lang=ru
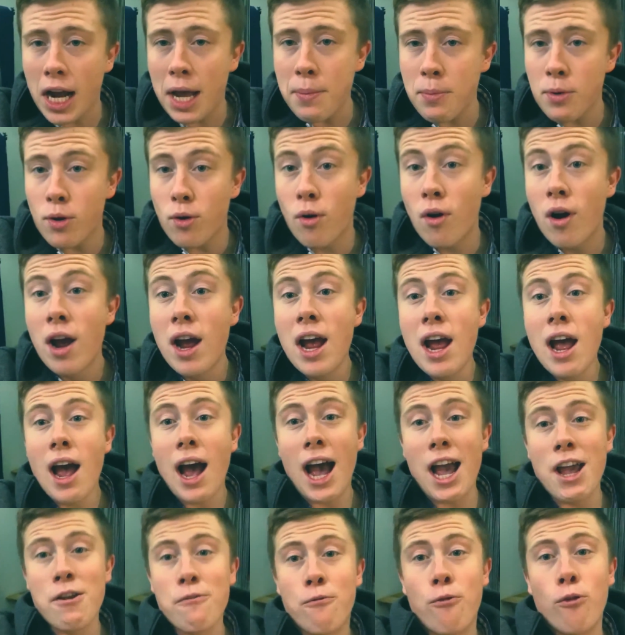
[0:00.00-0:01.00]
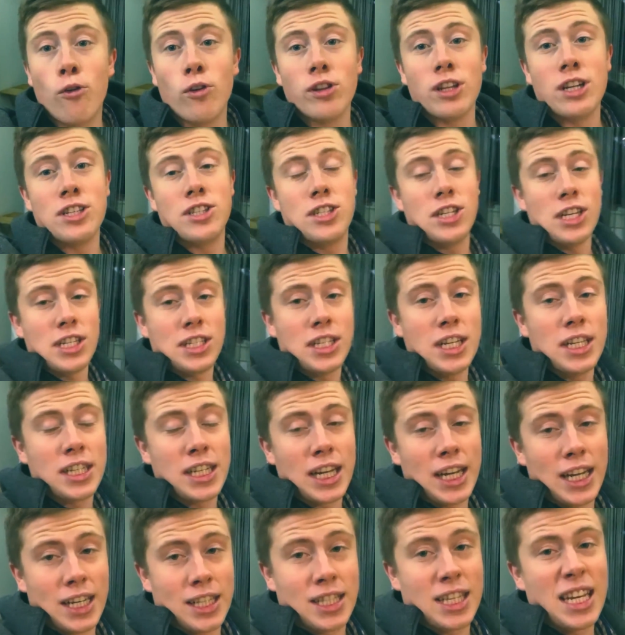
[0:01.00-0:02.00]
камеру iPhone
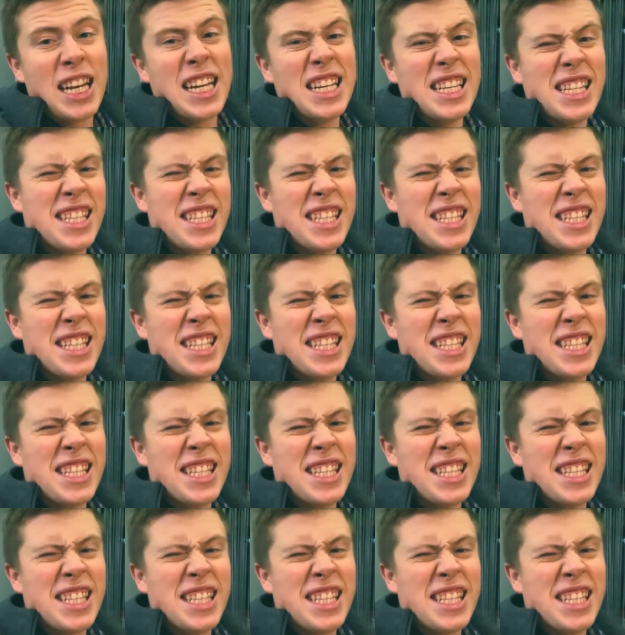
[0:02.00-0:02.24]
10s.